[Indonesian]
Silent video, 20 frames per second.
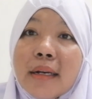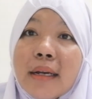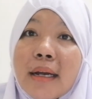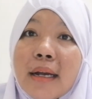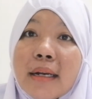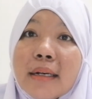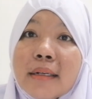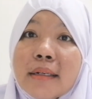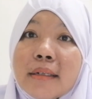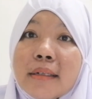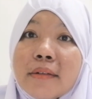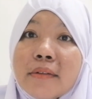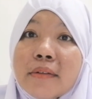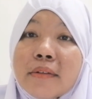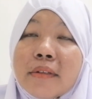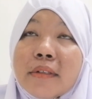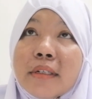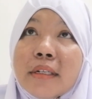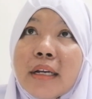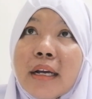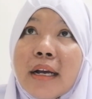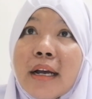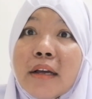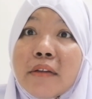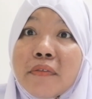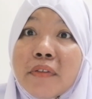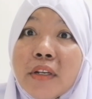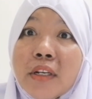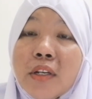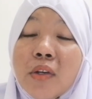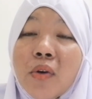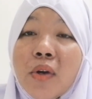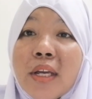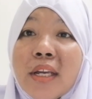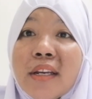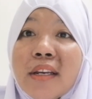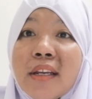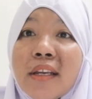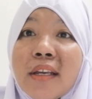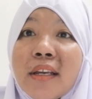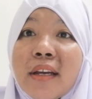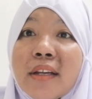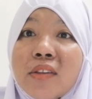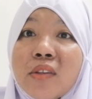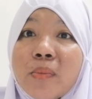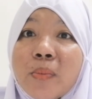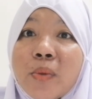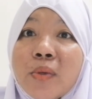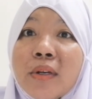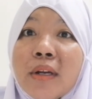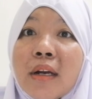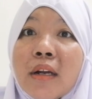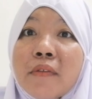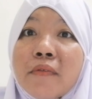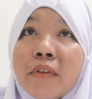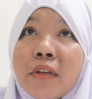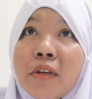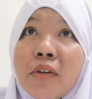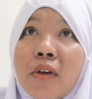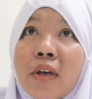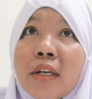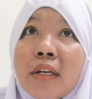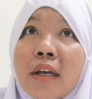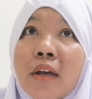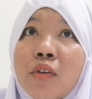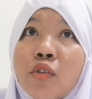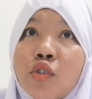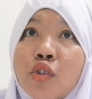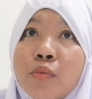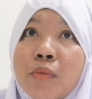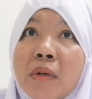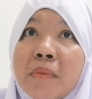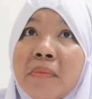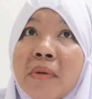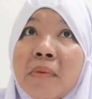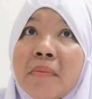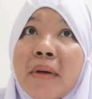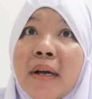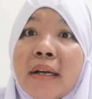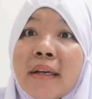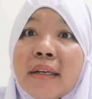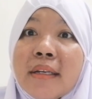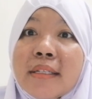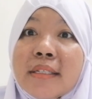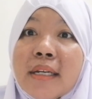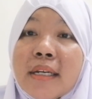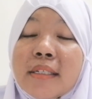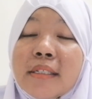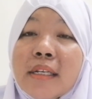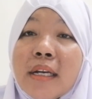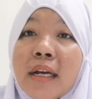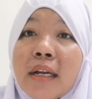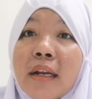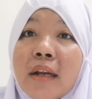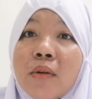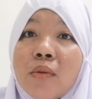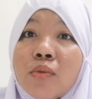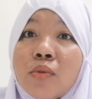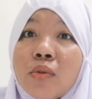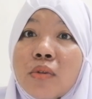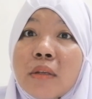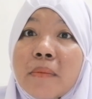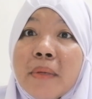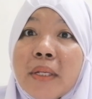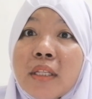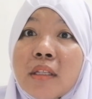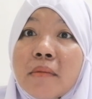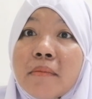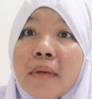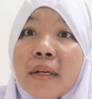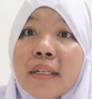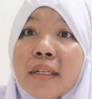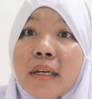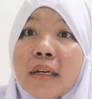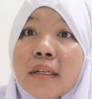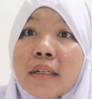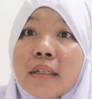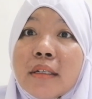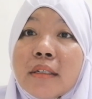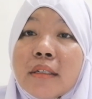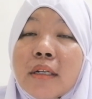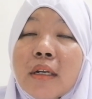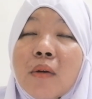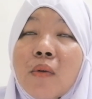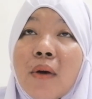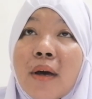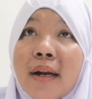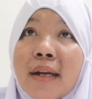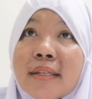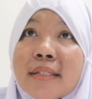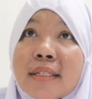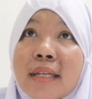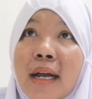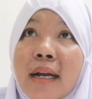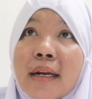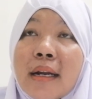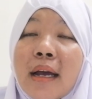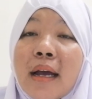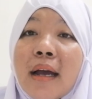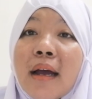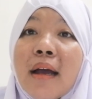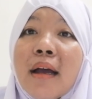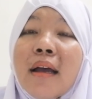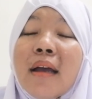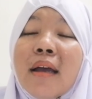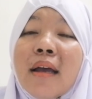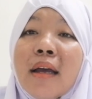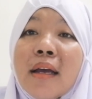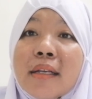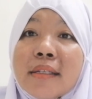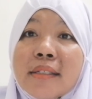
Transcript: dan dekat video ini ataupun dalam video ini aku cuma berbagi saja dan untuk teman-teman yang di luaran sana